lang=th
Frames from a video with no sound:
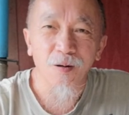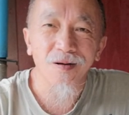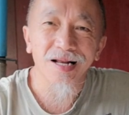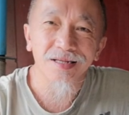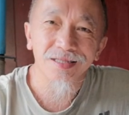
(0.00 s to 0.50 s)
น้อ
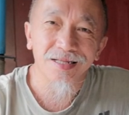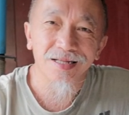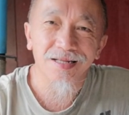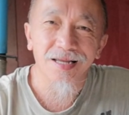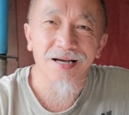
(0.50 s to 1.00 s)
งคริส
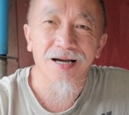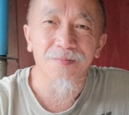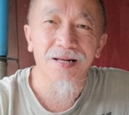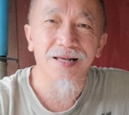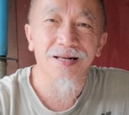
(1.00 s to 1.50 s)
ที่เค
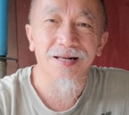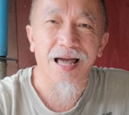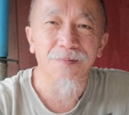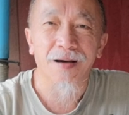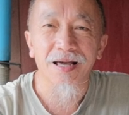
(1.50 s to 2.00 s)
ยมาเรียน
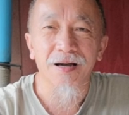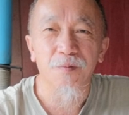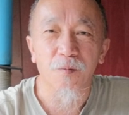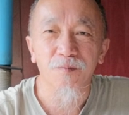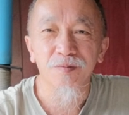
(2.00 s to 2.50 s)
งานไม้กับ
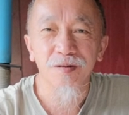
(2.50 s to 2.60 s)
ผม